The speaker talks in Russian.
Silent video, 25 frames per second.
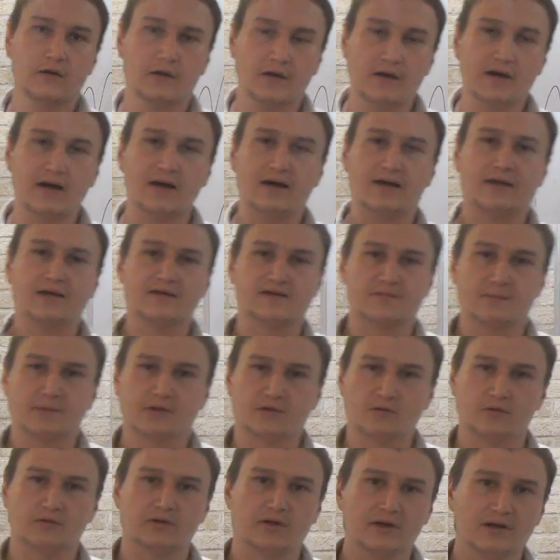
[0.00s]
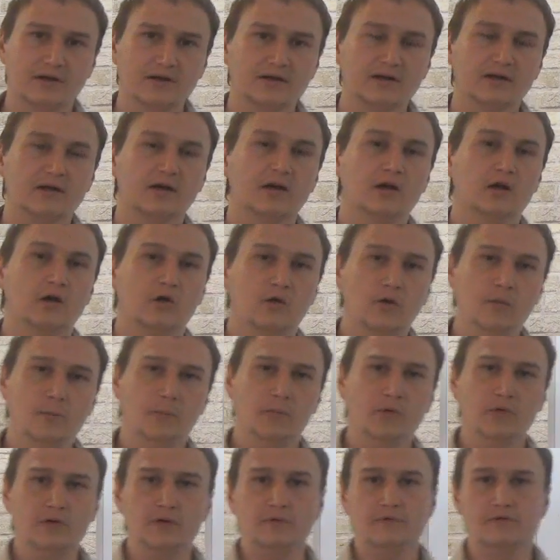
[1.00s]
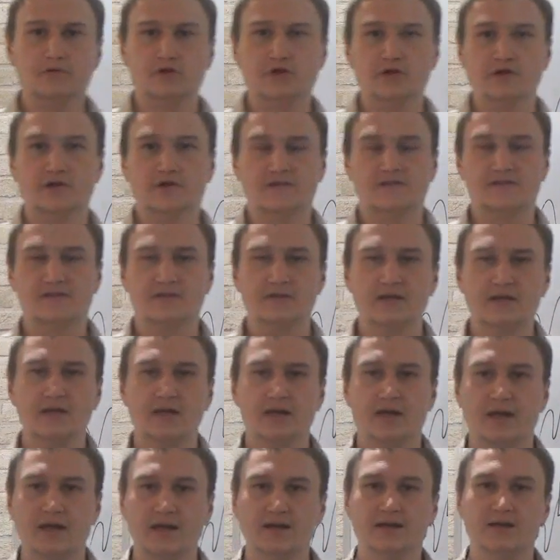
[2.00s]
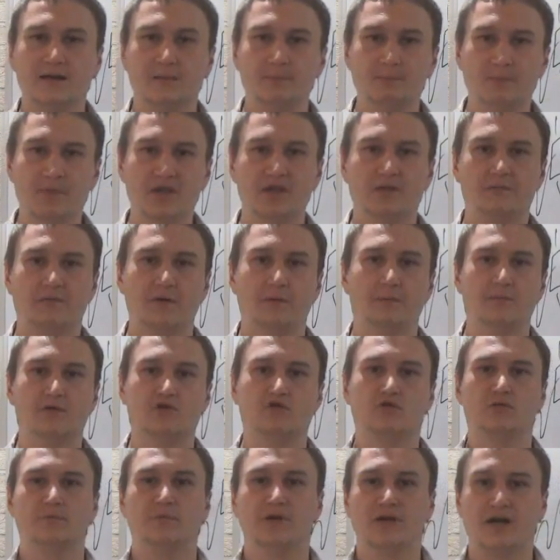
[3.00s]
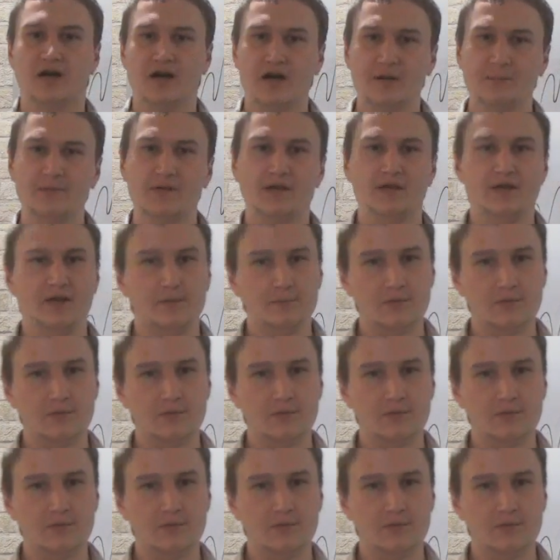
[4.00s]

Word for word: как я смотрю на рынок, любое движение цены – это битва между быками и